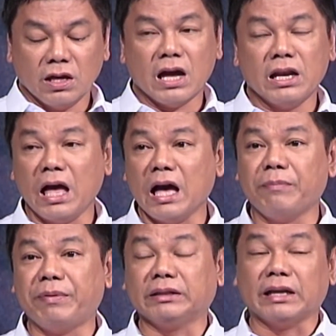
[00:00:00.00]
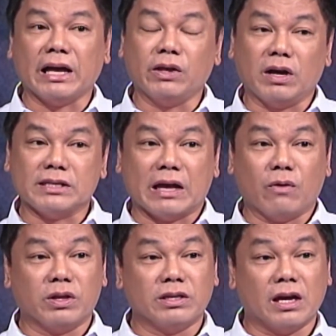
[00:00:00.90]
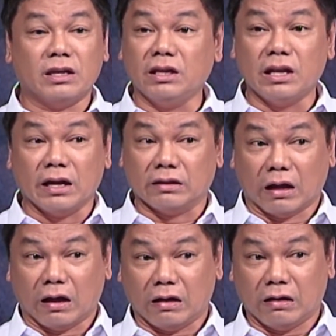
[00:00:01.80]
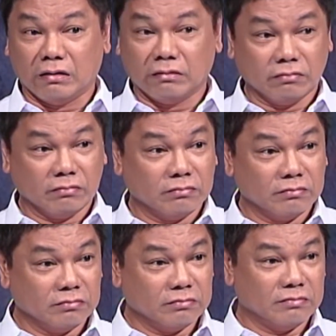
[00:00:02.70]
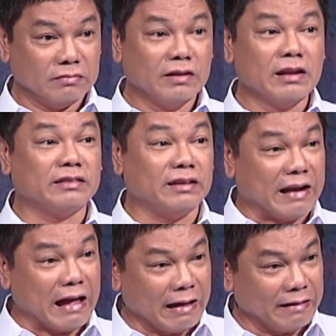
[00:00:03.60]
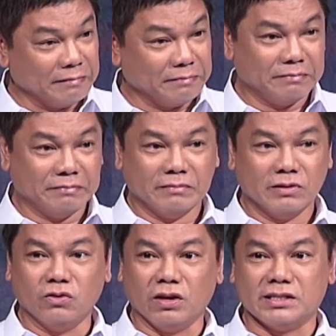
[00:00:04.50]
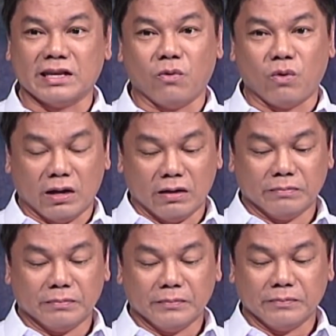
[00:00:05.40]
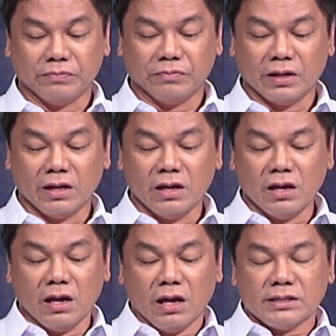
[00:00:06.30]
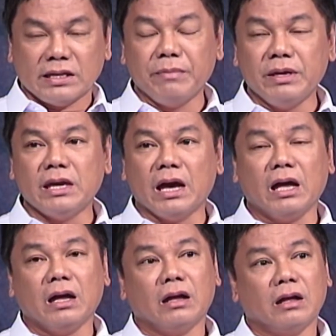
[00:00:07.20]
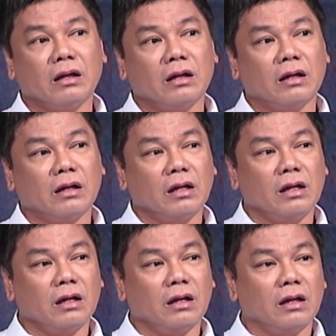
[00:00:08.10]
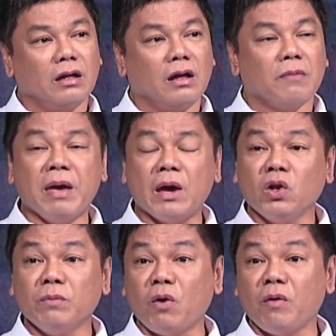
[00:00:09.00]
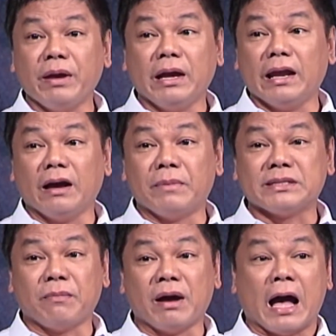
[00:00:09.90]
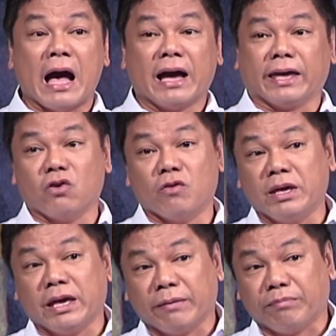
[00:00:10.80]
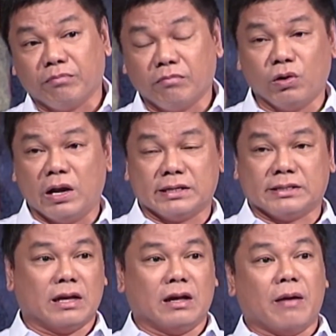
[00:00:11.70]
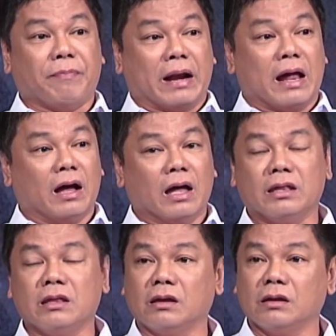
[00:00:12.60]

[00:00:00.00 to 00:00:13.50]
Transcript: Ang ah, nakakapagtaka yung asawa niya, hindi na-attack. Natira yung asawa. Sabi niya, meron pong biglang masamang hanging umihip mula sa kaparangan,